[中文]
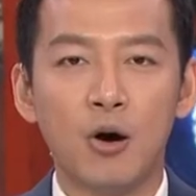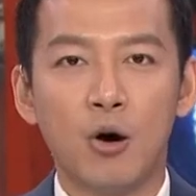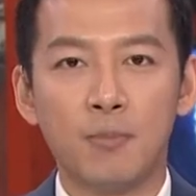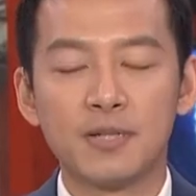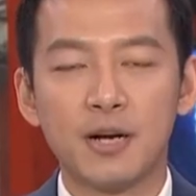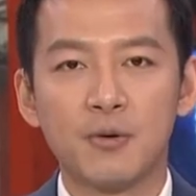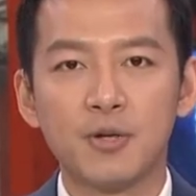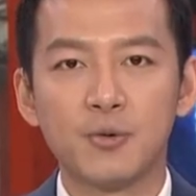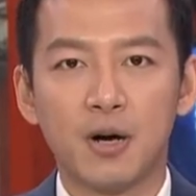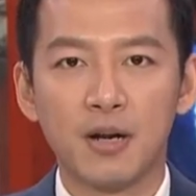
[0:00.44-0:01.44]
我们再来
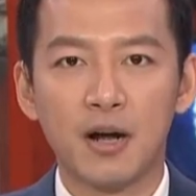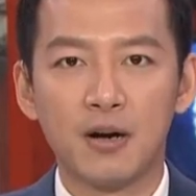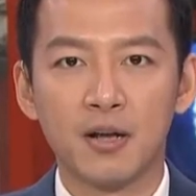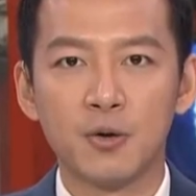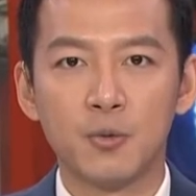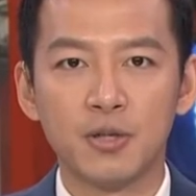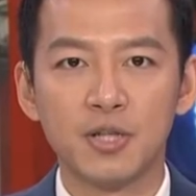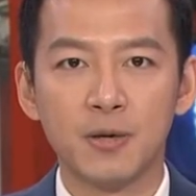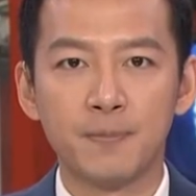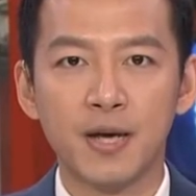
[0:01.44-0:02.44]
关注二零二零国
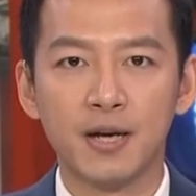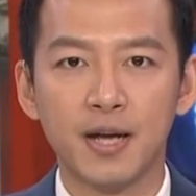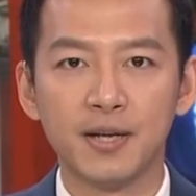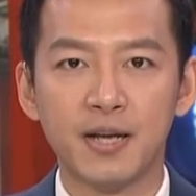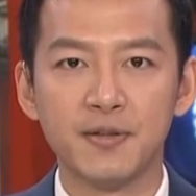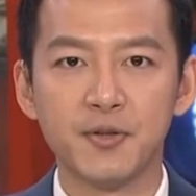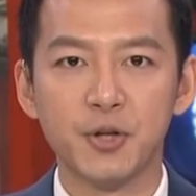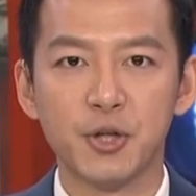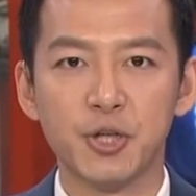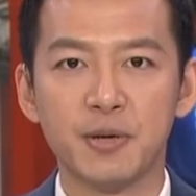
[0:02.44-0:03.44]
际乒联男
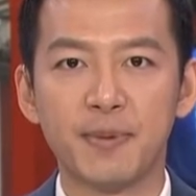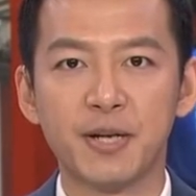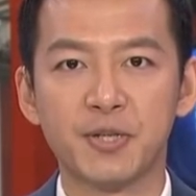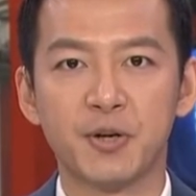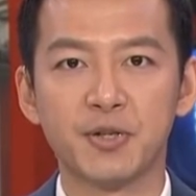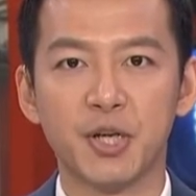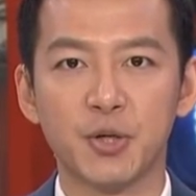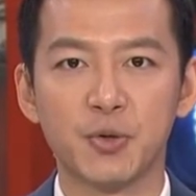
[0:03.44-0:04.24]
子世界杯的消息。